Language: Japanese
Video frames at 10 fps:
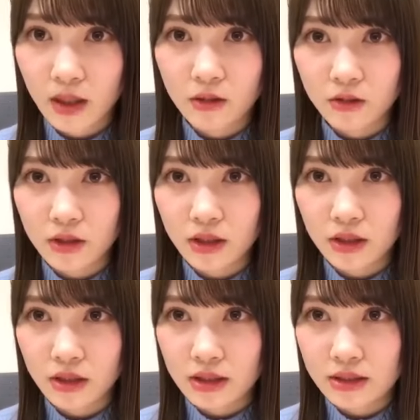やっとで
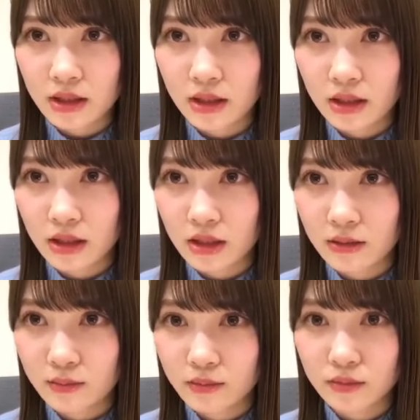きたぜ。
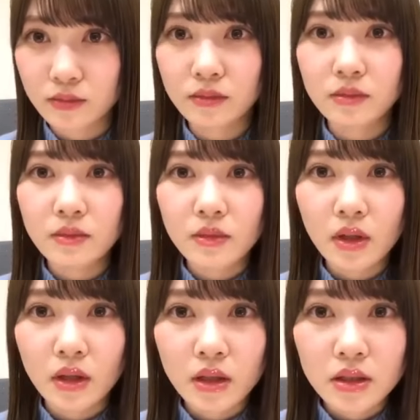
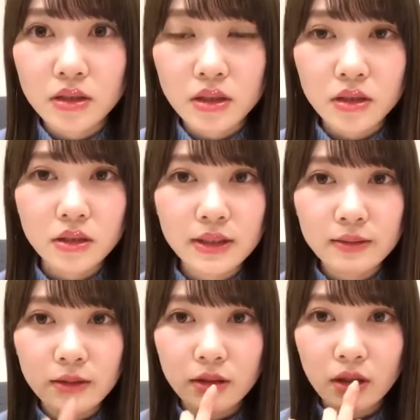下
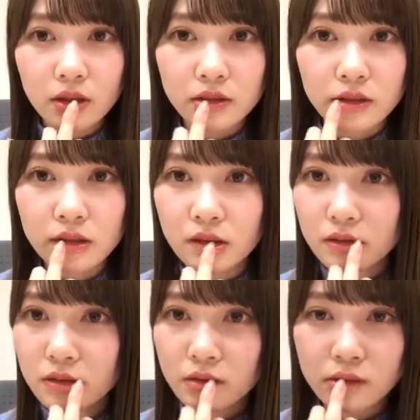唇なんかついて
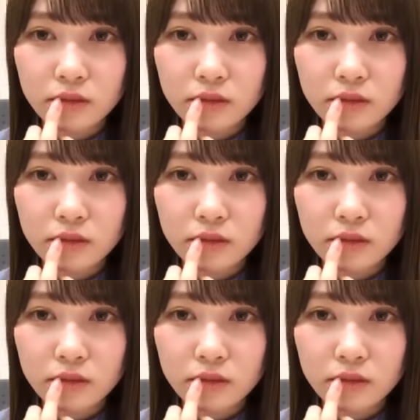る。